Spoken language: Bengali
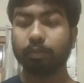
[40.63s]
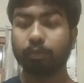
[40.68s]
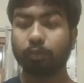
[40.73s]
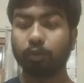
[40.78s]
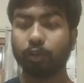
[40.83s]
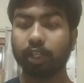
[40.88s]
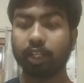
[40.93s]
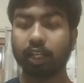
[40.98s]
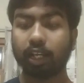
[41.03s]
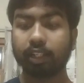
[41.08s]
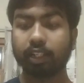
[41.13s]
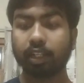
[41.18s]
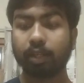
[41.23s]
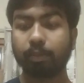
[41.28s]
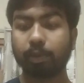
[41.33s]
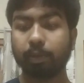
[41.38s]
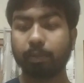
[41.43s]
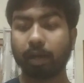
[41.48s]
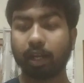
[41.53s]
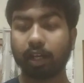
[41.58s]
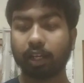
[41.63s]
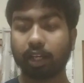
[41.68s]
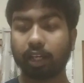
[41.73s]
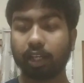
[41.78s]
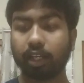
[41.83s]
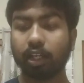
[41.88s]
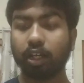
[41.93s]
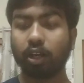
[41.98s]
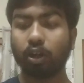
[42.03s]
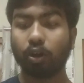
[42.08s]
মহিলাদের বিভাগে
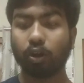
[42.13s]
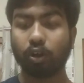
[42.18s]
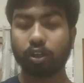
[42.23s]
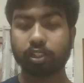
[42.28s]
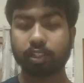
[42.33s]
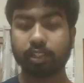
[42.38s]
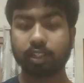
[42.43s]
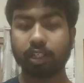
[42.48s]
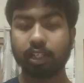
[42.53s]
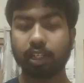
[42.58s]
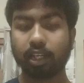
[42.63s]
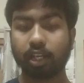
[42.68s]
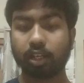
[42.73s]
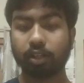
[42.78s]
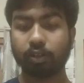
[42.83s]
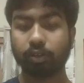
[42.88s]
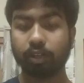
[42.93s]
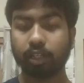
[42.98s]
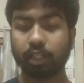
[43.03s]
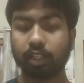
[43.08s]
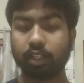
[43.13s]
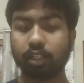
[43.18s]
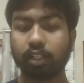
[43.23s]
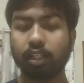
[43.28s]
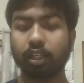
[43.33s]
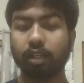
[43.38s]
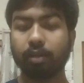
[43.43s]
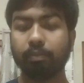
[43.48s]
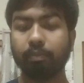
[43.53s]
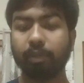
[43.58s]
অস্ট্রেলিয়ার হয়ে
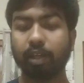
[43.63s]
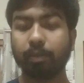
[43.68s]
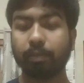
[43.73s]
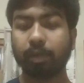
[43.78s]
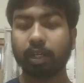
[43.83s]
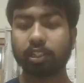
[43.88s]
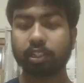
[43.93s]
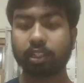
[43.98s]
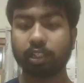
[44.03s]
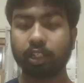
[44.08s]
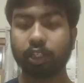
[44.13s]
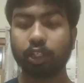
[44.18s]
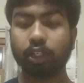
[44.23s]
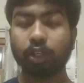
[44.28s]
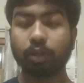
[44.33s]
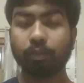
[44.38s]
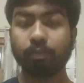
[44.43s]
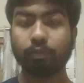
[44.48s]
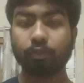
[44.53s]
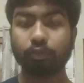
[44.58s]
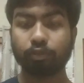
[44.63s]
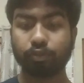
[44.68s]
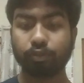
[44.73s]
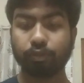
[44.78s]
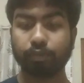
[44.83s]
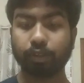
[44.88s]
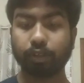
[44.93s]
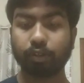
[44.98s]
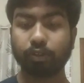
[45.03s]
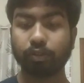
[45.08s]
মে মাসে
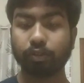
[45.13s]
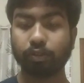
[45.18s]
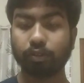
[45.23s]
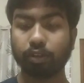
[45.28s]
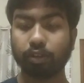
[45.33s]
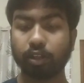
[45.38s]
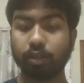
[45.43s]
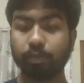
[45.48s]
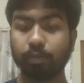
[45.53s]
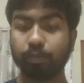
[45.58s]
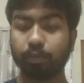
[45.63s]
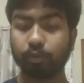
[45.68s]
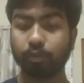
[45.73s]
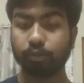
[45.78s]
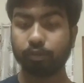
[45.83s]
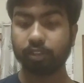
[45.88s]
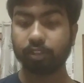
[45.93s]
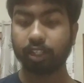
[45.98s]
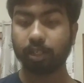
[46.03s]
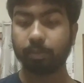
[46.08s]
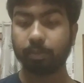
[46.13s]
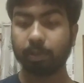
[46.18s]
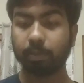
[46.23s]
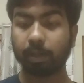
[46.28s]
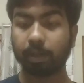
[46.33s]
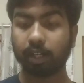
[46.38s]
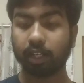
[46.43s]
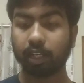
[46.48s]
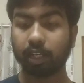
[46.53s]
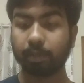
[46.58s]
মুশফিকুর রহিম পুরুষদের
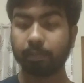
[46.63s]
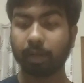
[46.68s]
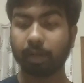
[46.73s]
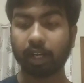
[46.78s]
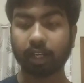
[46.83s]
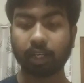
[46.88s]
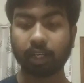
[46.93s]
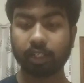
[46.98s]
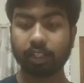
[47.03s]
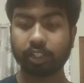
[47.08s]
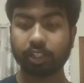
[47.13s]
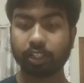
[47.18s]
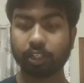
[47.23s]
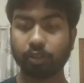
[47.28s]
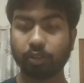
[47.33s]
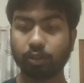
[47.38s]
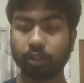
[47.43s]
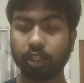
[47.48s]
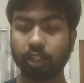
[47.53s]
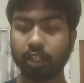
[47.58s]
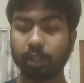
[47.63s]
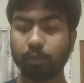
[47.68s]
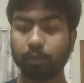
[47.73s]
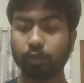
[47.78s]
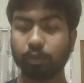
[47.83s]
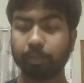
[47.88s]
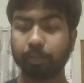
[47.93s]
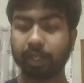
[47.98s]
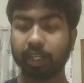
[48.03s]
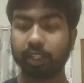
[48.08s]
বিভাগে বাংলাদেশের হয়ে
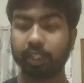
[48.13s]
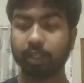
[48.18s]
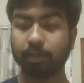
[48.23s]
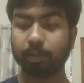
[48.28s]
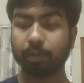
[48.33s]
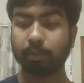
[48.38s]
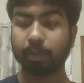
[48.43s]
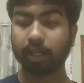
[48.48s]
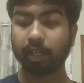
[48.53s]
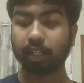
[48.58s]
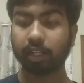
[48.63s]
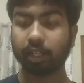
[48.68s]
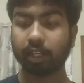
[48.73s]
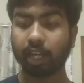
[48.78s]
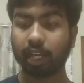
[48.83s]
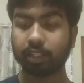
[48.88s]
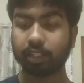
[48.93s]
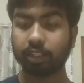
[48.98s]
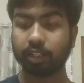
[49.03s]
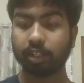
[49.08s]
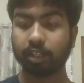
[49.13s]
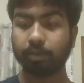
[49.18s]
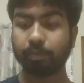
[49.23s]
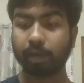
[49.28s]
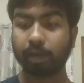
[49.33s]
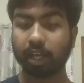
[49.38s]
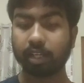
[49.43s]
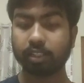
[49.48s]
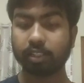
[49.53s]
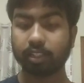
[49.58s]
এবং মেয়েদের বিভাগে ক্যাথরিন
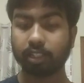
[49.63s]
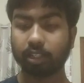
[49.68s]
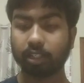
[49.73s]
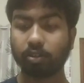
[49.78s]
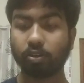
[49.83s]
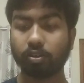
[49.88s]
ব্রাইসি